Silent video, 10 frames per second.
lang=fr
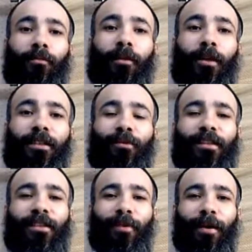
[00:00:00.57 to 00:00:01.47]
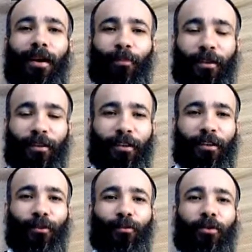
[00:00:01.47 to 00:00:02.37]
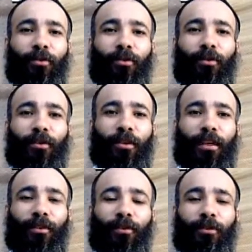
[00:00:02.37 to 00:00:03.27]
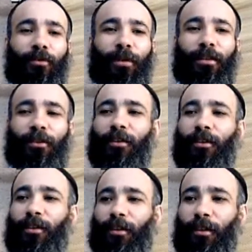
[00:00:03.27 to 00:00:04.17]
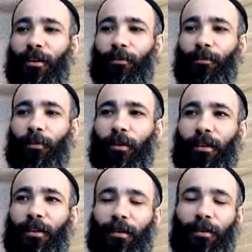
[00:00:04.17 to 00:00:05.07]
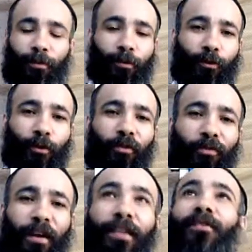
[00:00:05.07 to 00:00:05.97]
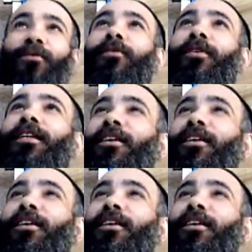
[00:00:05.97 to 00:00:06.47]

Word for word: Mo'adim Simcha a pris une interruption de quelques semaines euh, pour les, due aux fêtes. Vous voyez